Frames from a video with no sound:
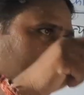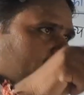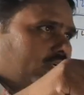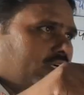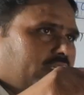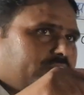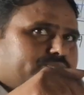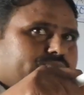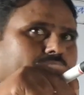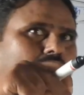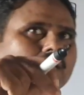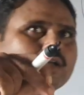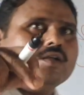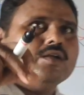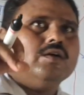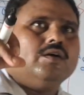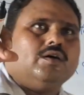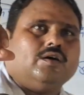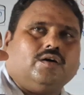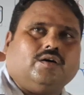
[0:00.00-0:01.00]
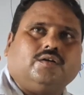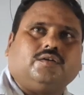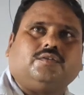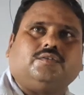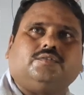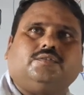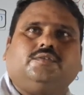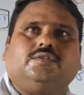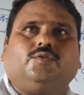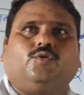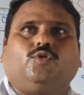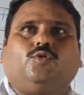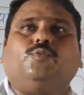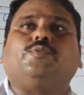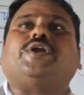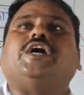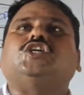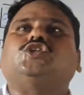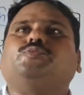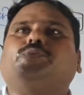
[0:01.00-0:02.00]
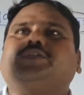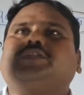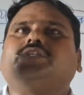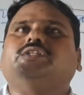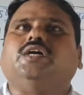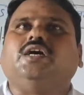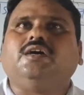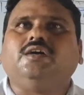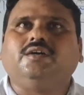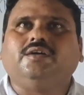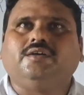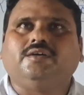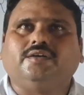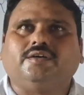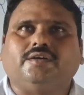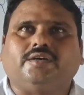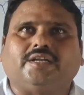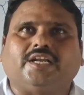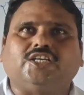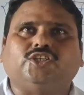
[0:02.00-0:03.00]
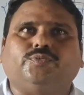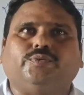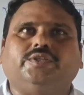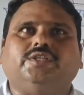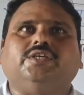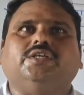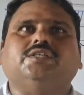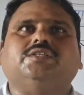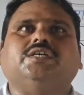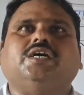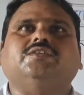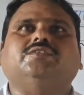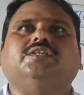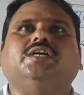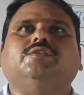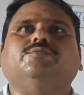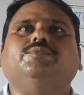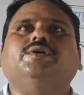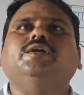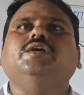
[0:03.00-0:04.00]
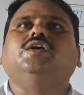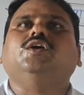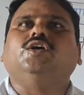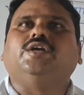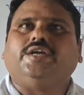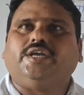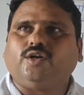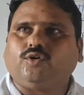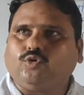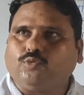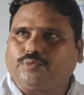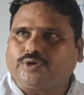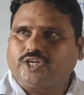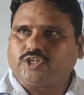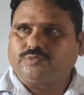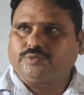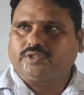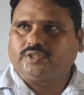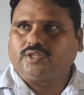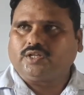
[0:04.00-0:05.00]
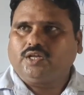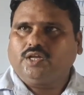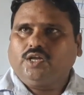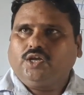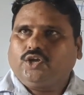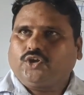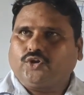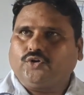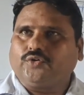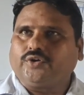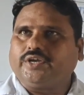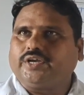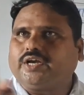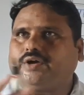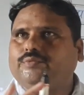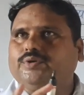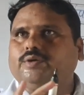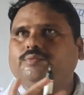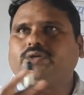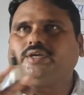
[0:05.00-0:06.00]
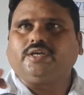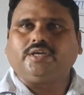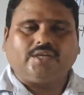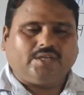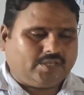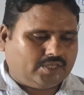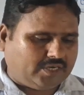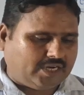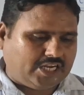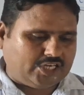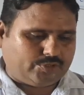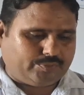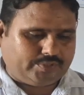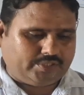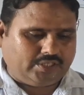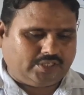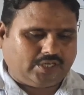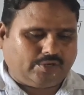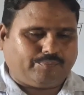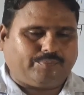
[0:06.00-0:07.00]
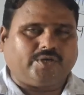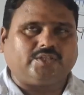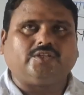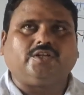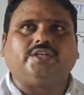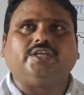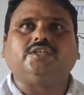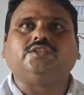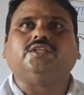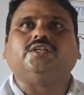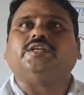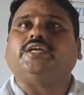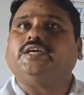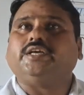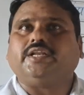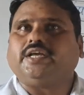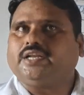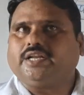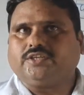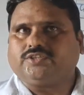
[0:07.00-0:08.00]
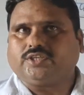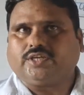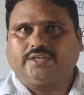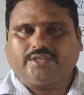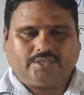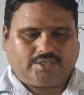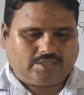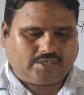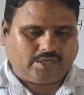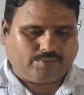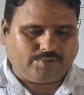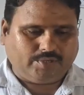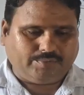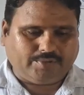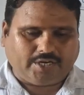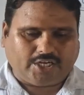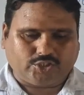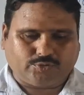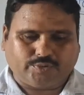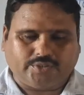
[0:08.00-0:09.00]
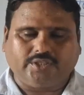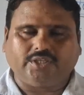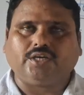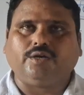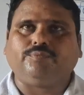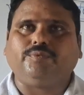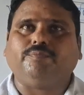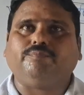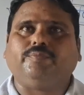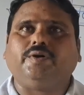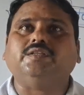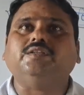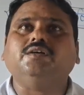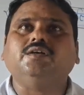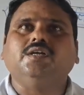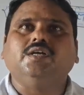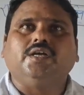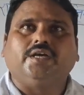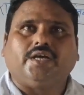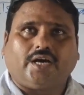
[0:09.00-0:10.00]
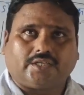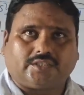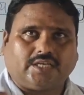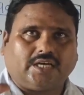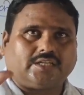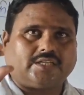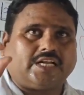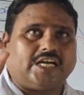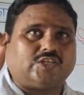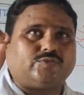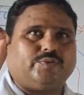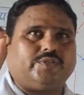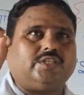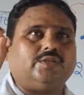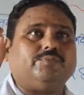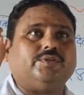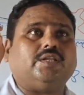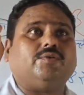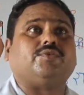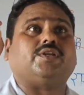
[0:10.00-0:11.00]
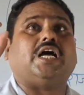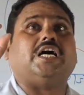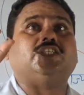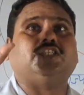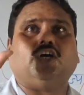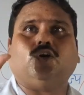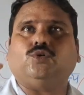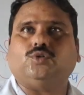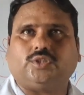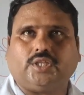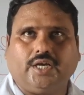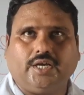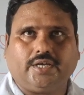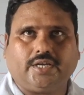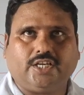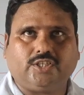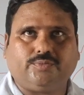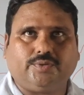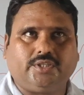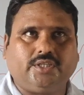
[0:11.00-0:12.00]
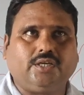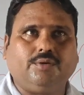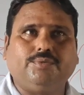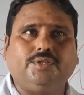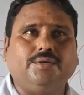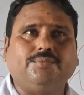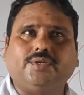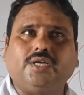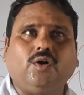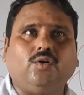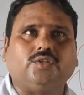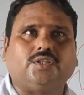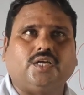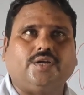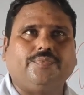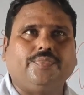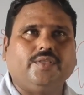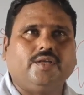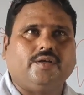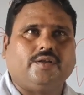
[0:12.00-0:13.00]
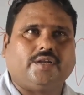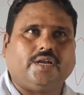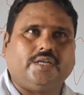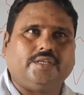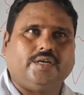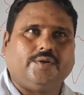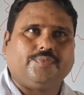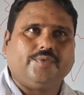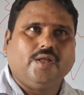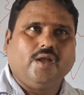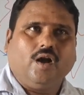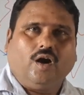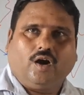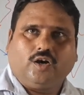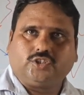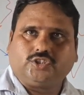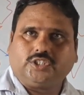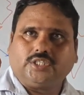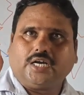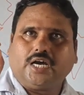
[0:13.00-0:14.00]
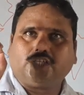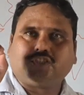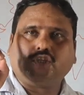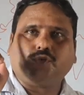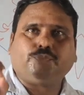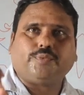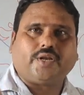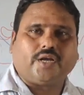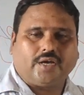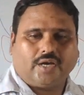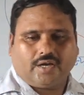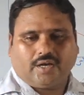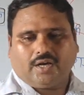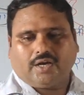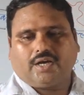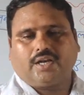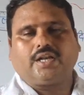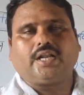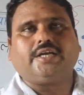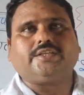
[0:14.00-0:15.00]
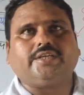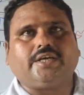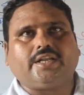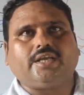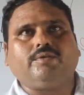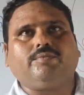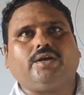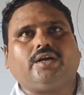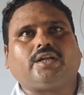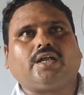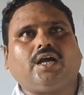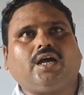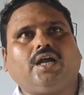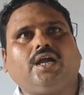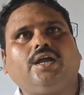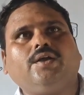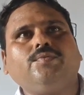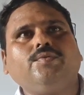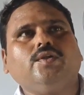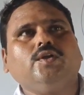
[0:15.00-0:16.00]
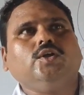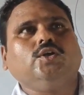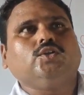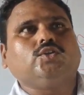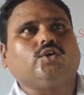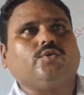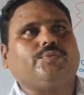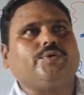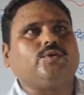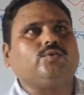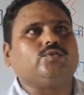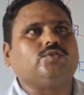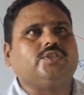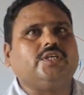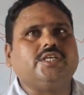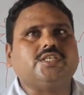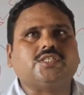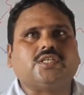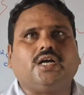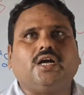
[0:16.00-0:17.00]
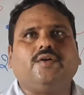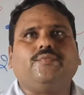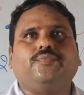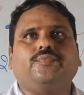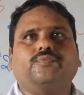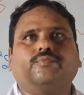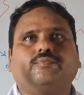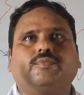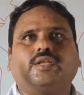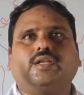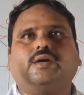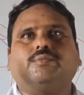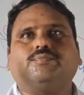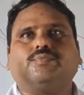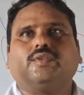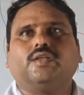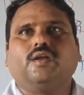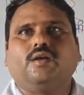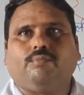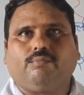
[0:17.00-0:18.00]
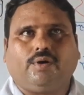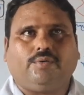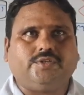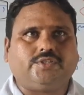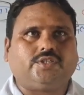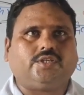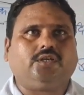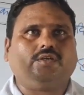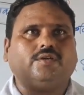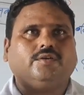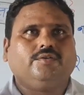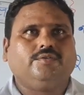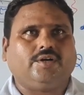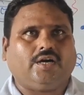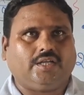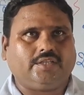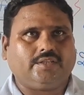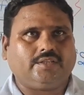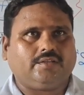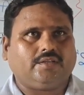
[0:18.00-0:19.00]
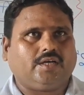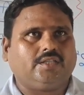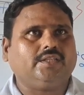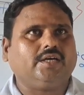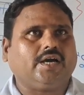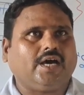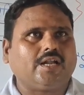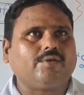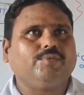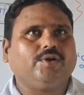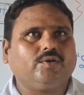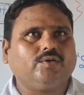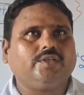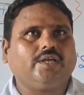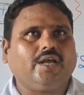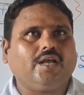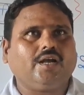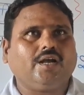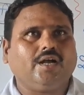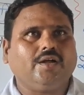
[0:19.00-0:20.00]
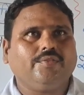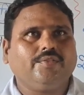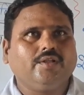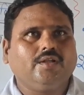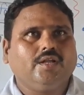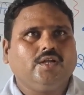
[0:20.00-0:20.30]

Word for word: तो जो है उपराष्ट्रपति था राष्ट्रपति के साथ साथ में एक उपराष्ट्रपति था क्योंकि कभी भी राष्ट्रपति का पद रिक्त नहीं रहना चाहिए कभी भी राष्ट्रपति का पद अर्थात राष्ट्रपति मतलब राजा होता है राष्ट्रपति का मतलब क्या होता है राजा और सिंहासन पर अगर राजा नहीं बैठा है तो फिर उस देश का मतलब भविष्य अं-, अंधकार में हो जाएगा